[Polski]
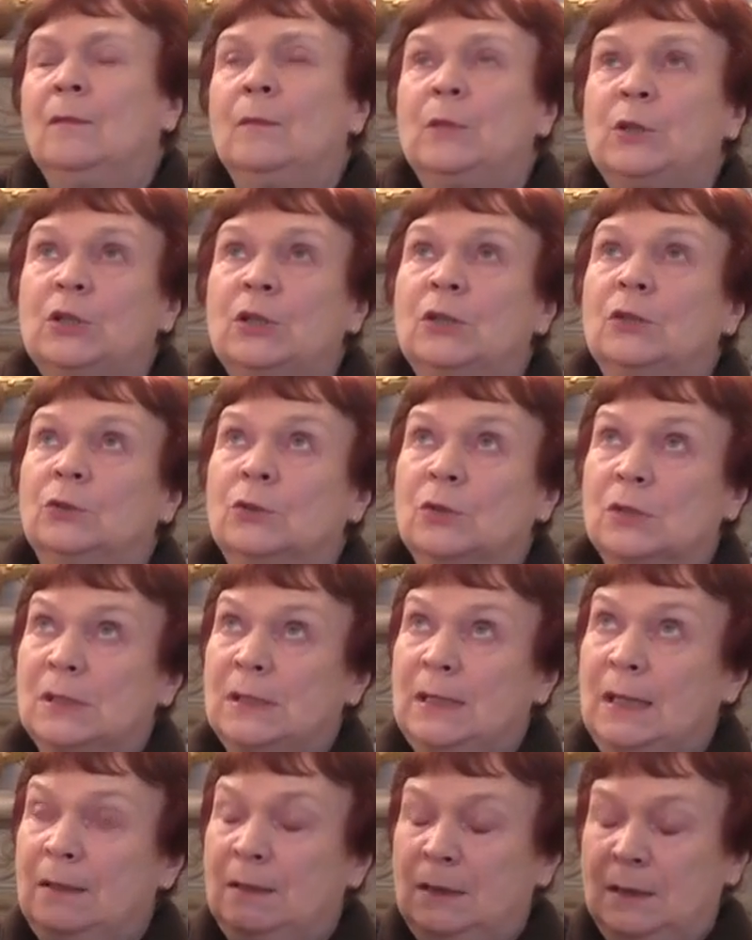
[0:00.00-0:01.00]
Do czego
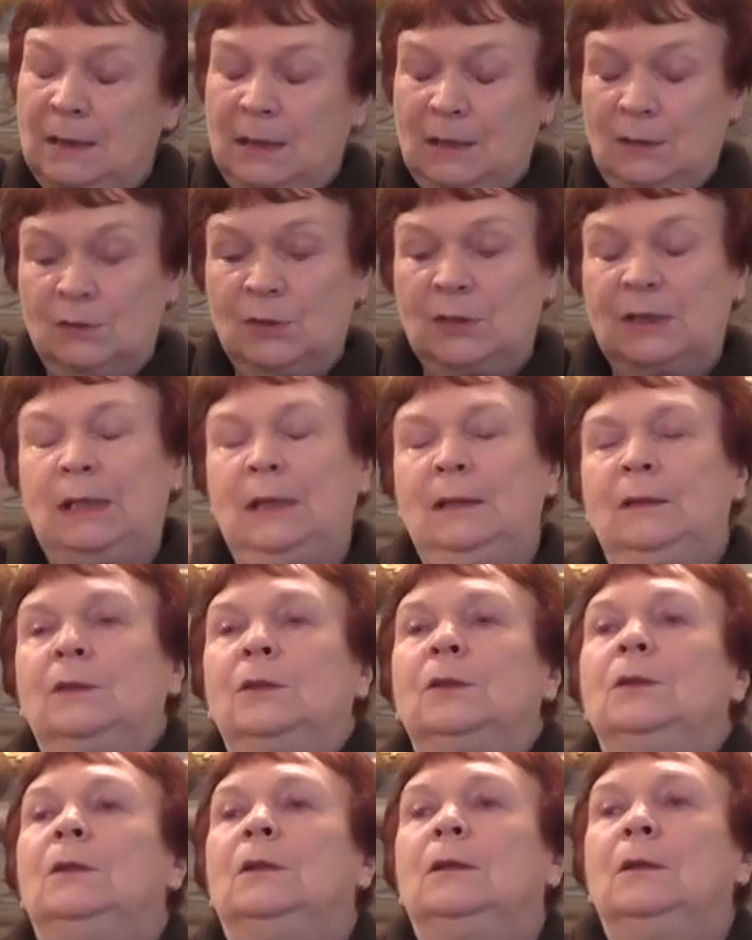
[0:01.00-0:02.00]
dostanie na
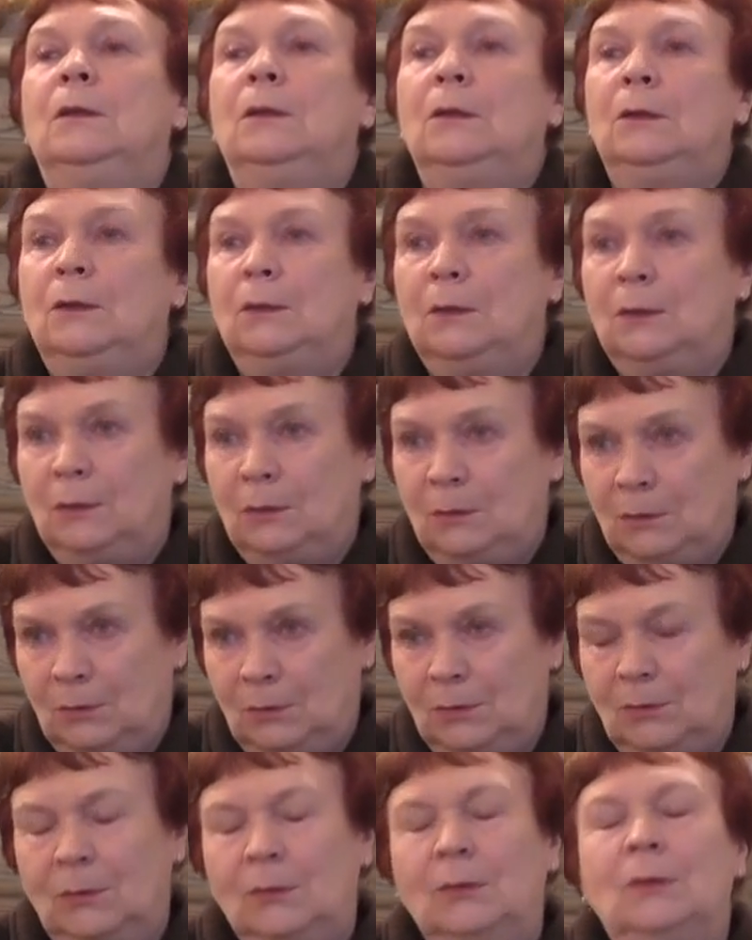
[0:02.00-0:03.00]

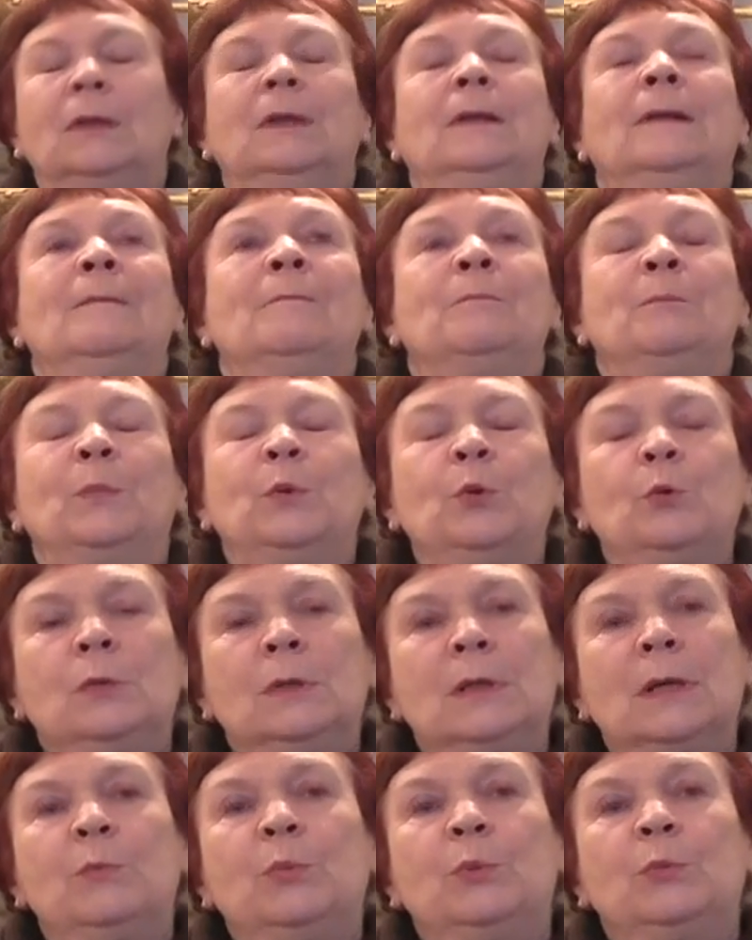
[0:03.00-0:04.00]
ostatni
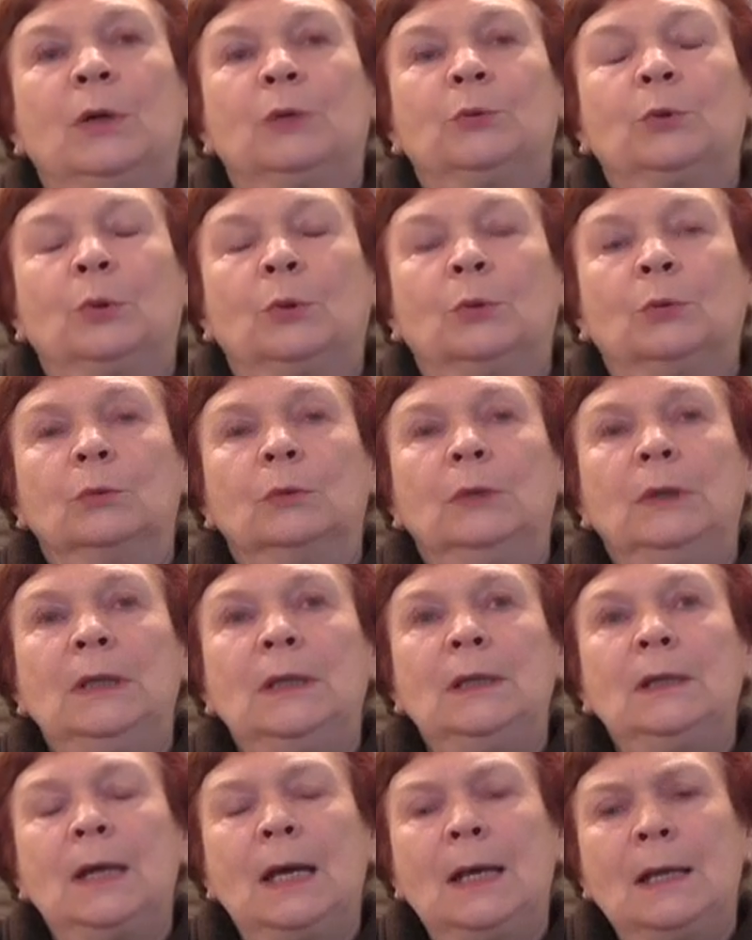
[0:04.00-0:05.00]
półkę było trudne,
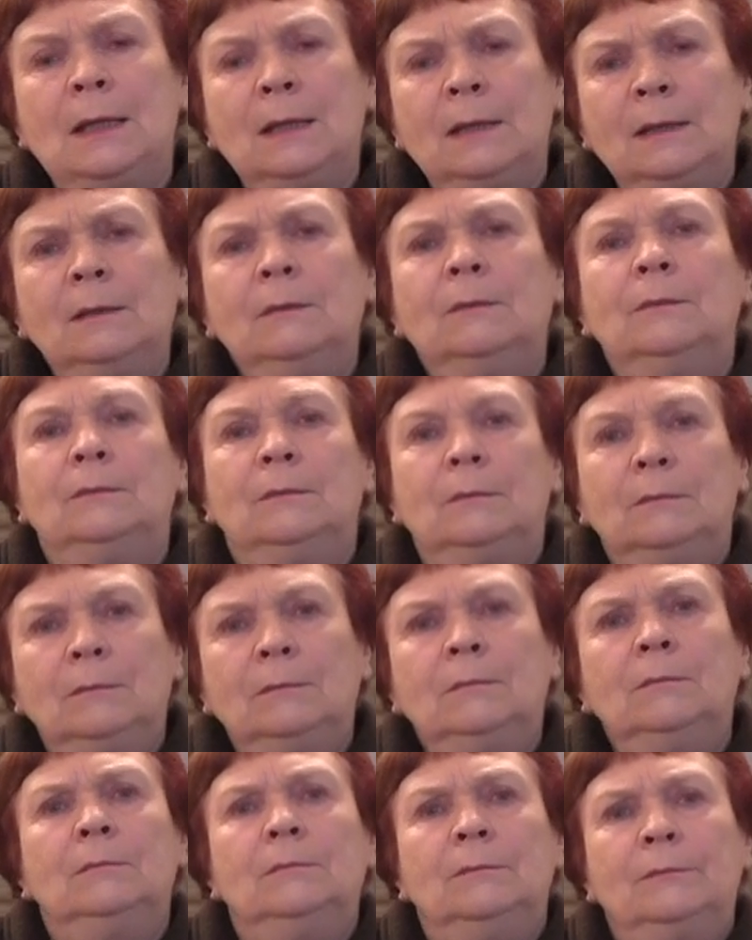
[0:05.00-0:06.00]
ale
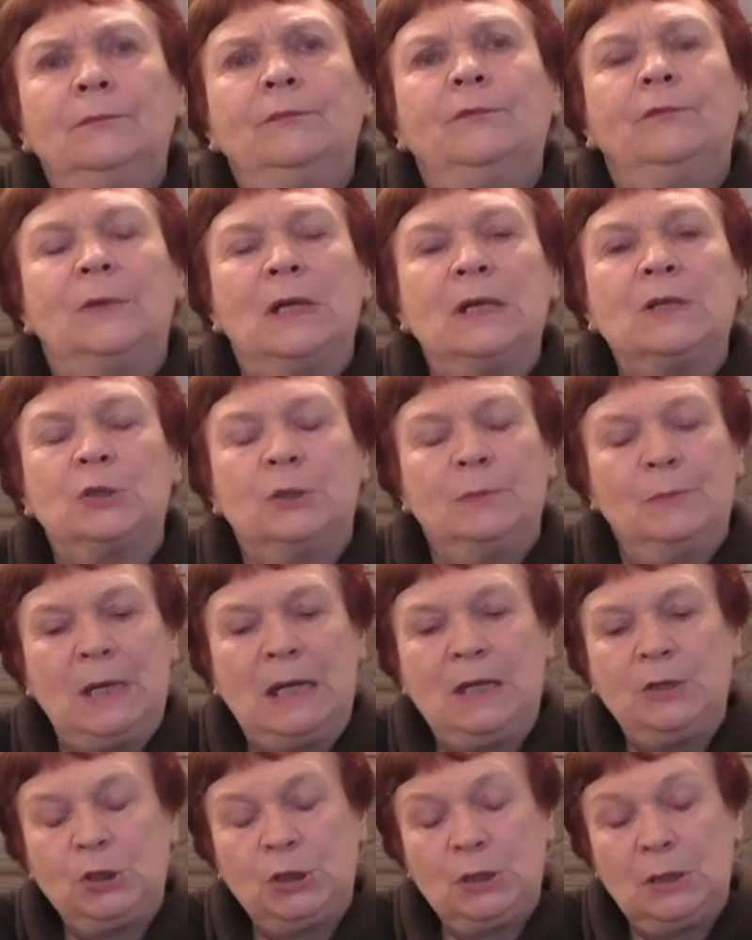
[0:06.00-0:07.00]
w każdym
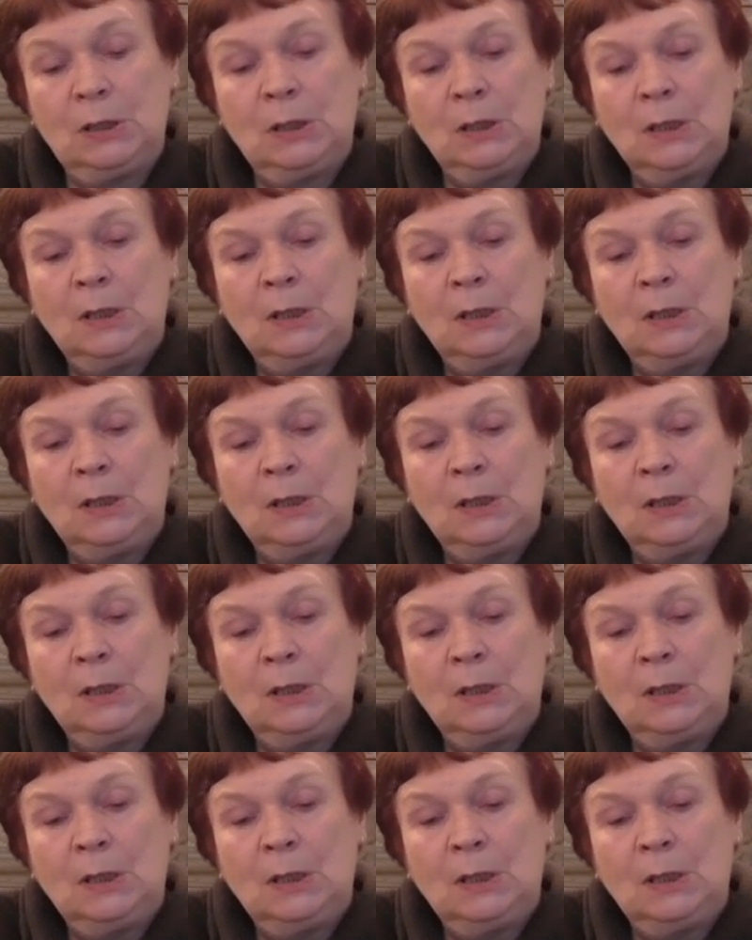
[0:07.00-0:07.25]
razie